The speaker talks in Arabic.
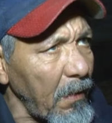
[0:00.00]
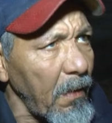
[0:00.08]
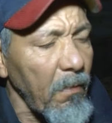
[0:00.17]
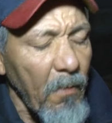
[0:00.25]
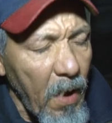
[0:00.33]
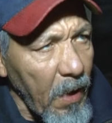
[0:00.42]

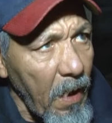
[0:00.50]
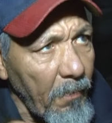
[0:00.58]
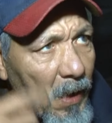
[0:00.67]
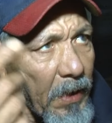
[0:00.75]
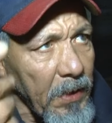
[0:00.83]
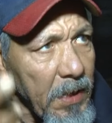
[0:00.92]
حد شيء والله
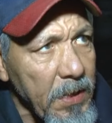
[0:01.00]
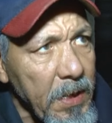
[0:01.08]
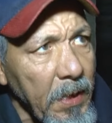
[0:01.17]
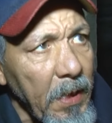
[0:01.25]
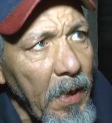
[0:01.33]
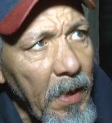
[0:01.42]
ما عندي
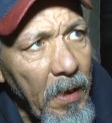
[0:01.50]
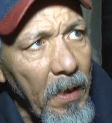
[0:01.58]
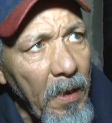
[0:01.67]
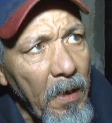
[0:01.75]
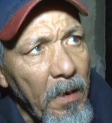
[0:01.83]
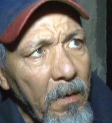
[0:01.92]
شيء
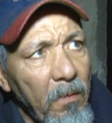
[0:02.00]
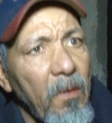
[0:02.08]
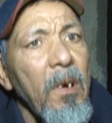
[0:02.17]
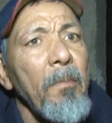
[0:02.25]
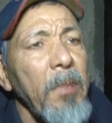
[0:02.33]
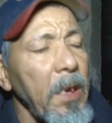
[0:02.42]

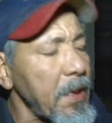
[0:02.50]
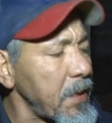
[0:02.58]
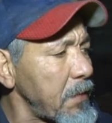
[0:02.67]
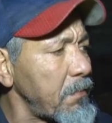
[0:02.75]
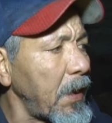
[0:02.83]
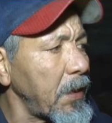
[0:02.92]
ورب
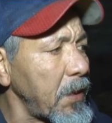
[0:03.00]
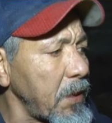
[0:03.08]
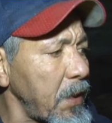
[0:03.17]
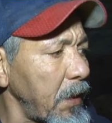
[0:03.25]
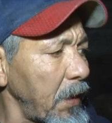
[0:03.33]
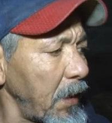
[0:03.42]
العزيز ما عندي
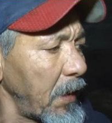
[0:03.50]
شيء